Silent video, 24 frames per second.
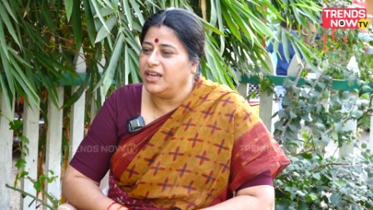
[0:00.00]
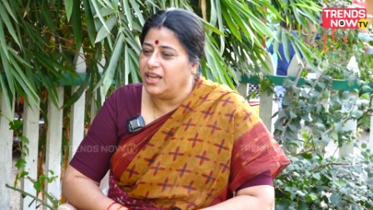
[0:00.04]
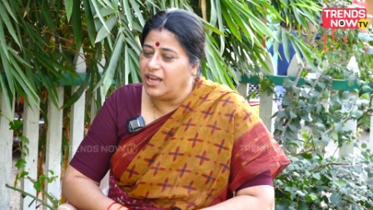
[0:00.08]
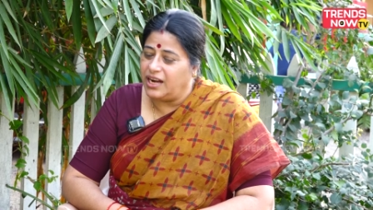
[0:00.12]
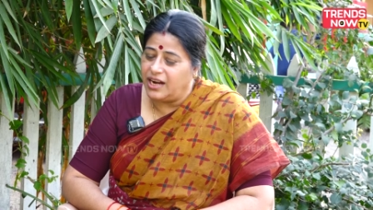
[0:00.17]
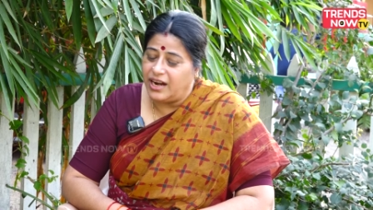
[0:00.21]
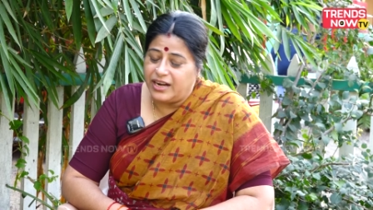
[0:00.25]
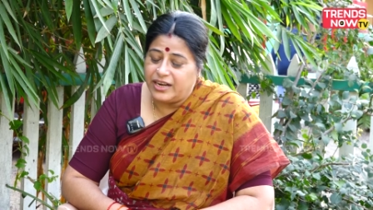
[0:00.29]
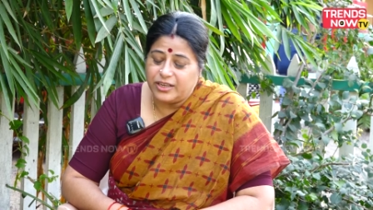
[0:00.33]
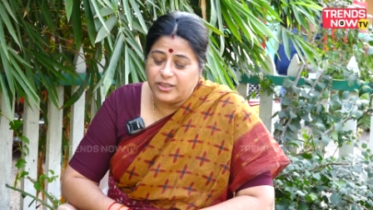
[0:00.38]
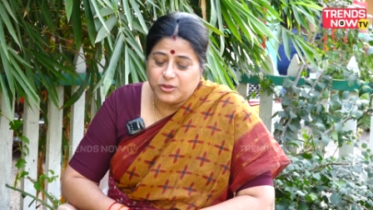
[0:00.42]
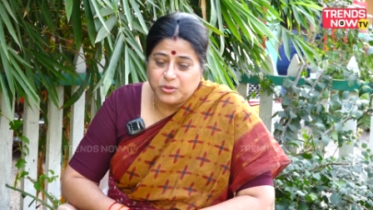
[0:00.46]

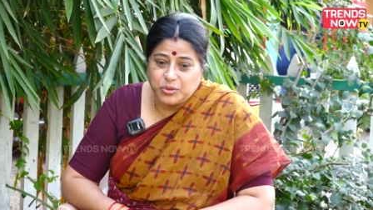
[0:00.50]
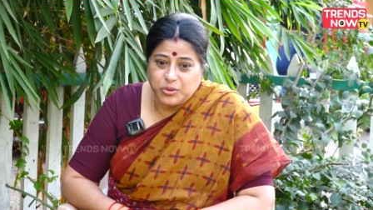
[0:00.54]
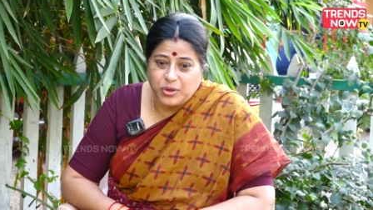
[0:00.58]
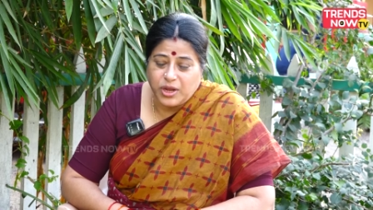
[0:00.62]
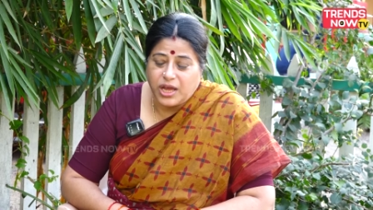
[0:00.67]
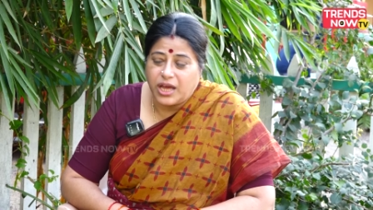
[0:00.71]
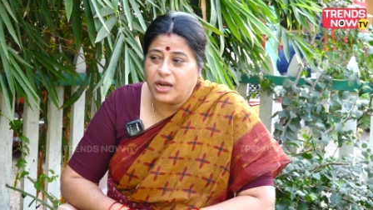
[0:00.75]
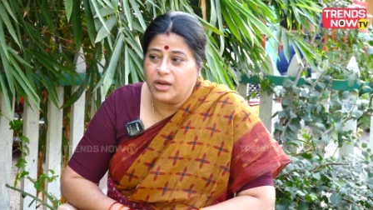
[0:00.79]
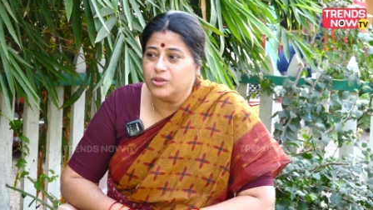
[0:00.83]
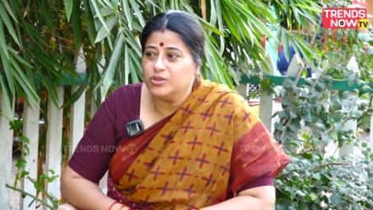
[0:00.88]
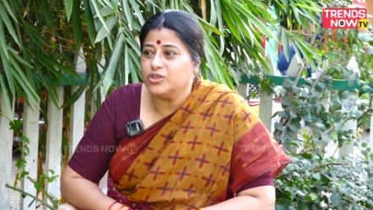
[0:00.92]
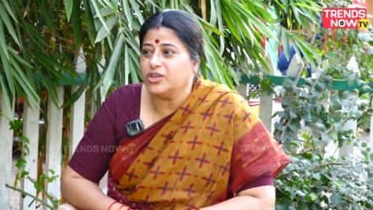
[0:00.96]
ఎలాంటి దుర
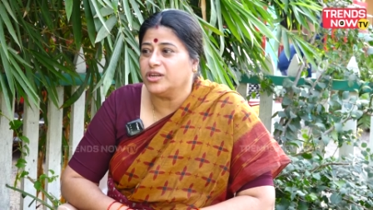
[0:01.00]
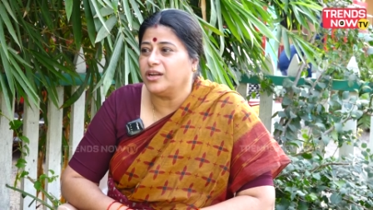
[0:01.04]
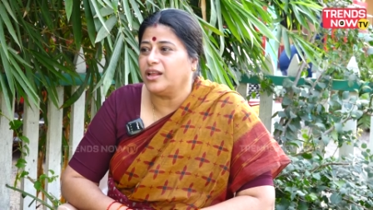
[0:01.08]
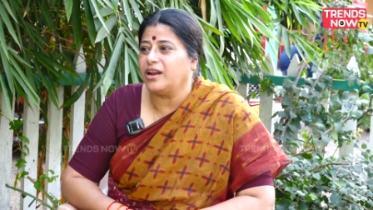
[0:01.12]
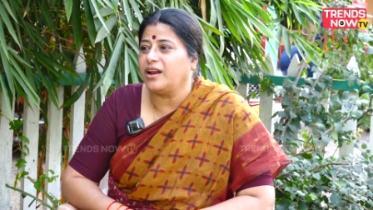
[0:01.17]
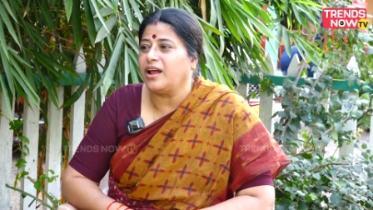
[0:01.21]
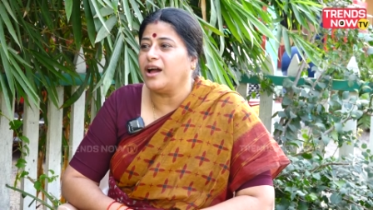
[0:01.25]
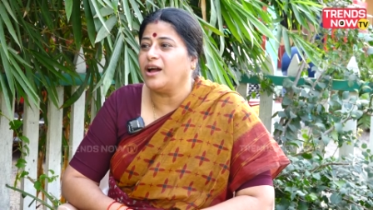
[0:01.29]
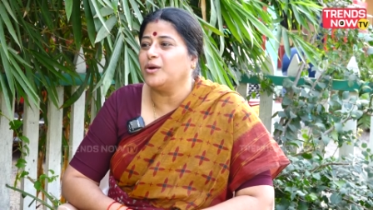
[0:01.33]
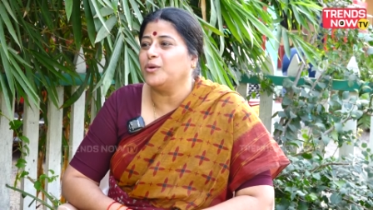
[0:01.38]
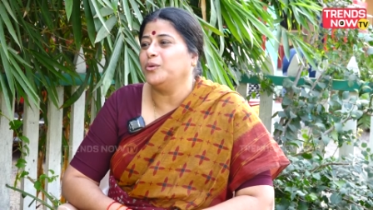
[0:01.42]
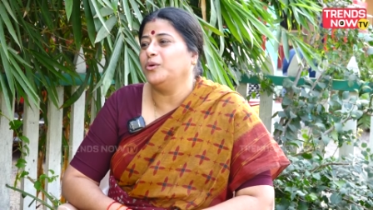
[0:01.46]
ఆలోచన
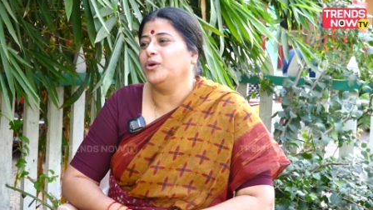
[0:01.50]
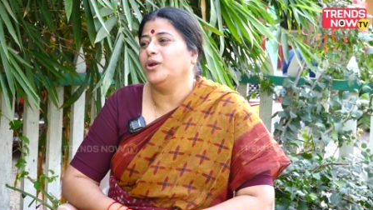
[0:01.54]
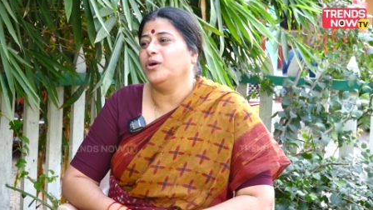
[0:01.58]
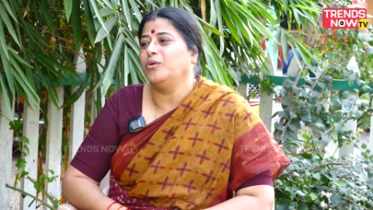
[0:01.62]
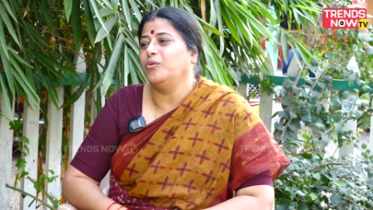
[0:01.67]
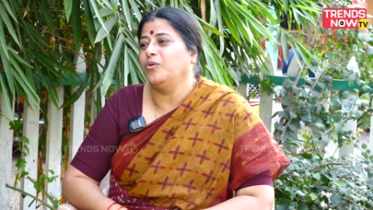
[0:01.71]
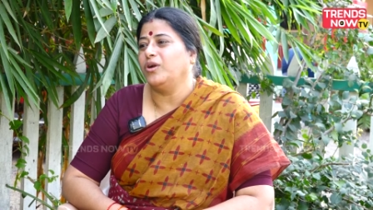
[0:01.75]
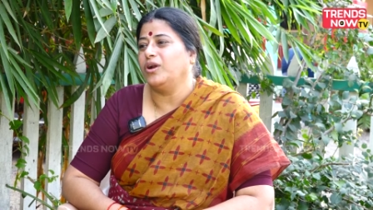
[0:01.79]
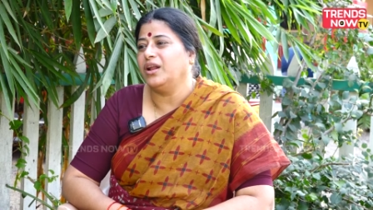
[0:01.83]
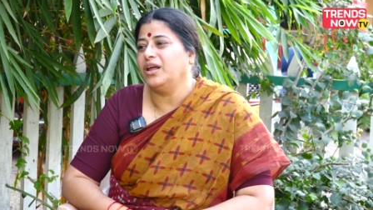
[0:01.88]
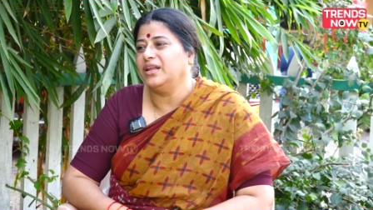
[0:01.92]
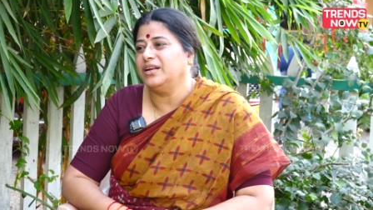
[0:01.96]
రాకుండా
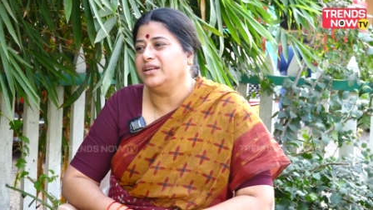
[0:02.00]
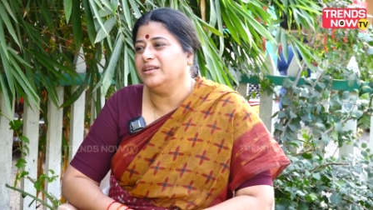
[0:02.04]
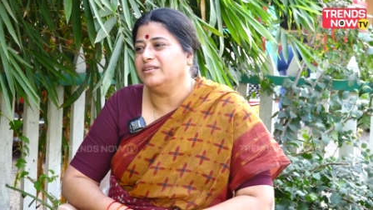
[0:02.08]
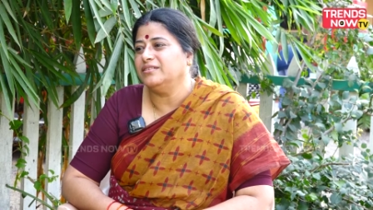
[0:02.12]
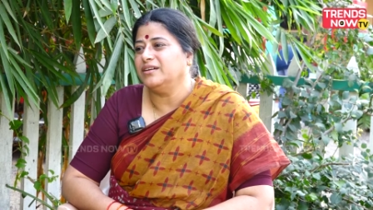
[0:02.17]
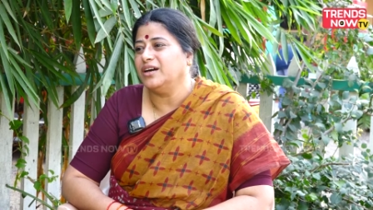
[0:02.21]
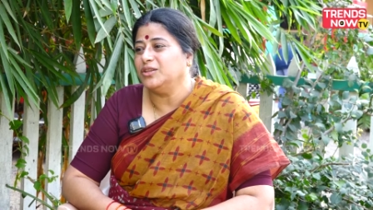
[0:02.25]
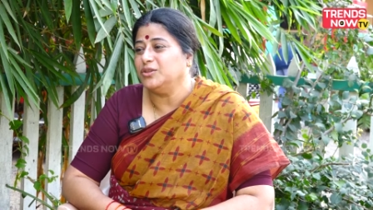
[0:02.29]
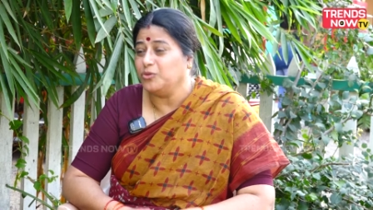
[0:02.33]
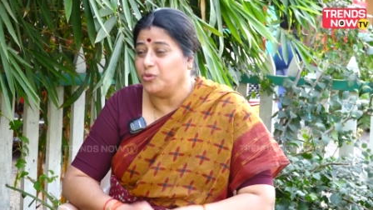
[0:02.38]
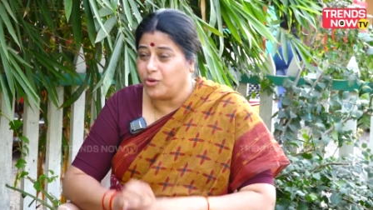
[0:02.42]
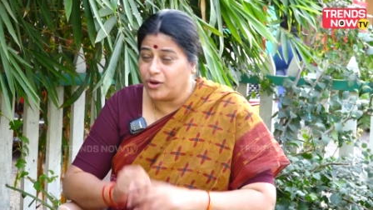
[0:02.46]
ఉండాలి
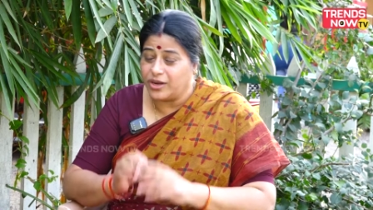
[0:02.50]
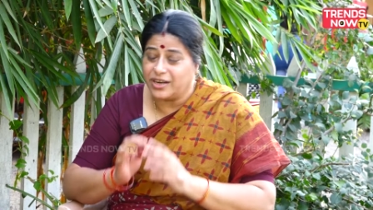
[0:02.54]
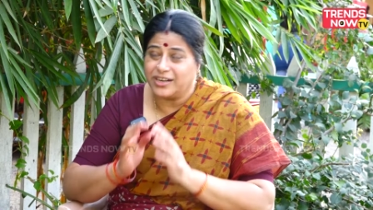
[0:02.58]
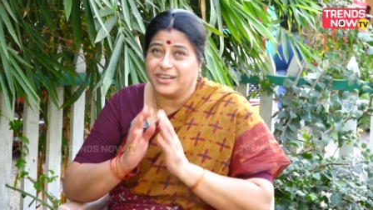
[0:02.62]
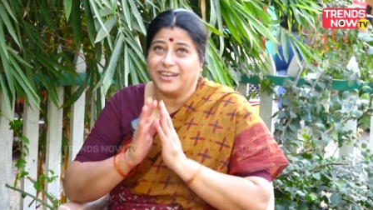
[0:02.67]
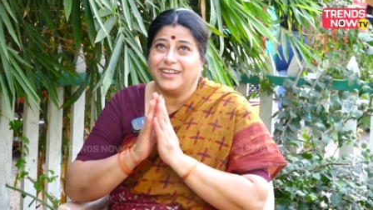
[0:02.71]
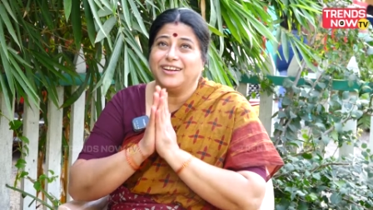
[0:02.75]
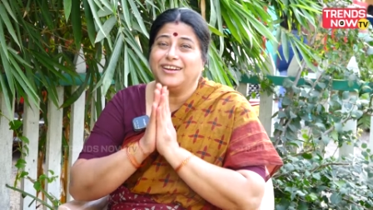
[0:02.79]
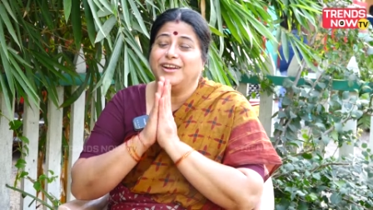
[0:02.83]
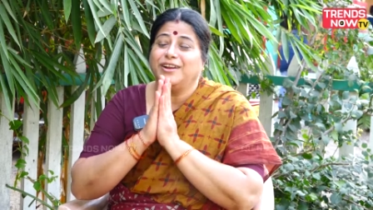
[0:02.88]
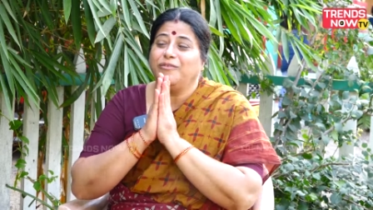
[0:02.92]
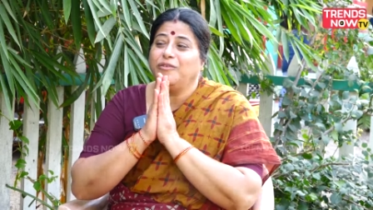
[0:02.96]
అది
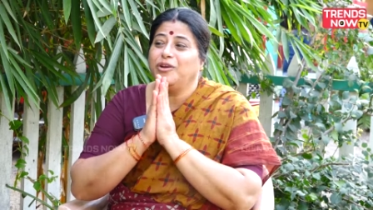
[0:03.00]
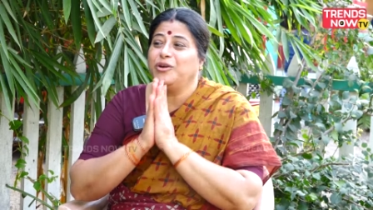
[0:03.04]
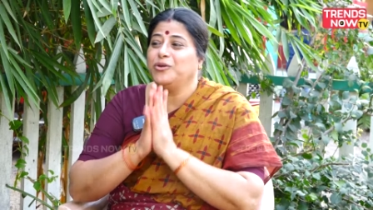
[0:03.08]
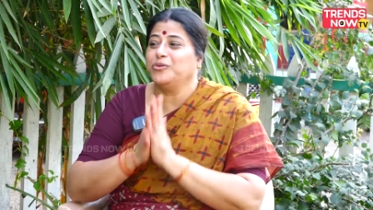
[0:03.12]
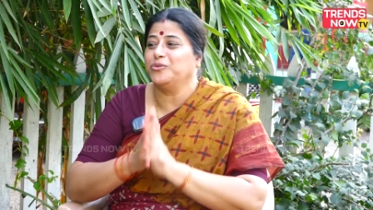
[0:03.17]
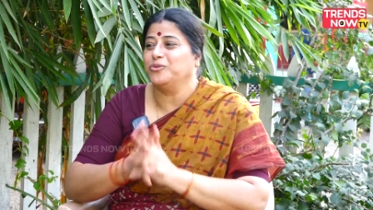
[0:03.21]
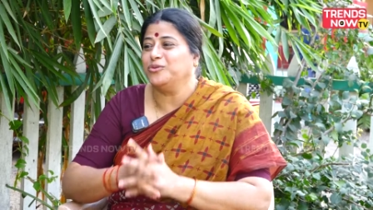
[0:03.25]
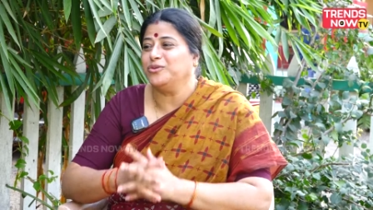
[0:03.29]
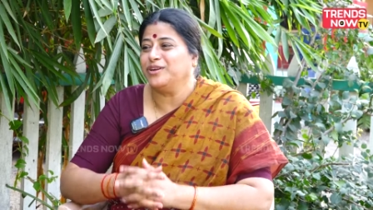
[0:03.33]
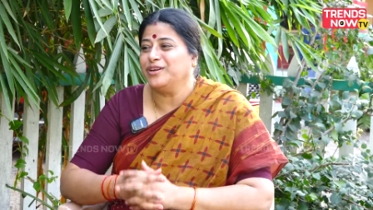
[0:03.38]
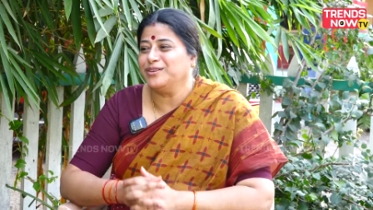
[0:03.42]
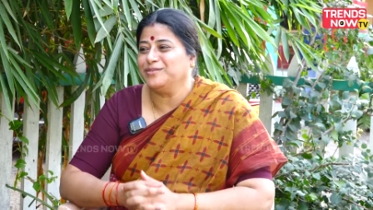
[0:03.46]
ఒక్కటే నేను
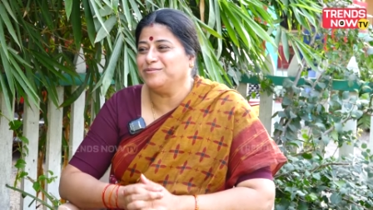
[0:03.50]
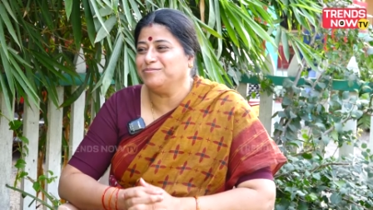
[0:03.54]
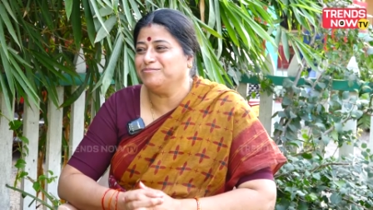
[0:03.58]
వేడుకుంటాను